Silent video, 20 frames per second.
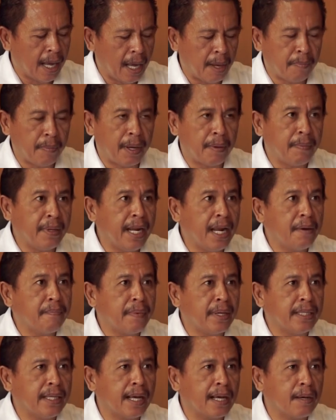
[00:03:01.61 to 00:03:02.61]
apabila
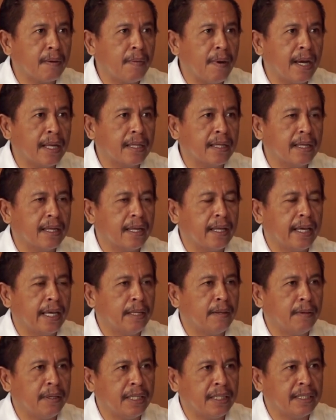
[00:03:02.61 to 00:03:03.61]
pajak kuat
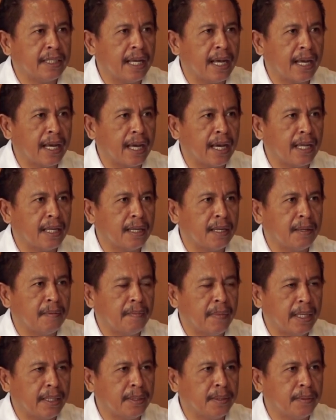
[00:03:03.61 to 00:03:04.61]
Indonesia akan
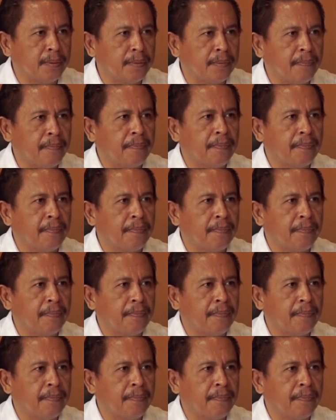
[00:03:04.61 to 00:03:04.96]
maju.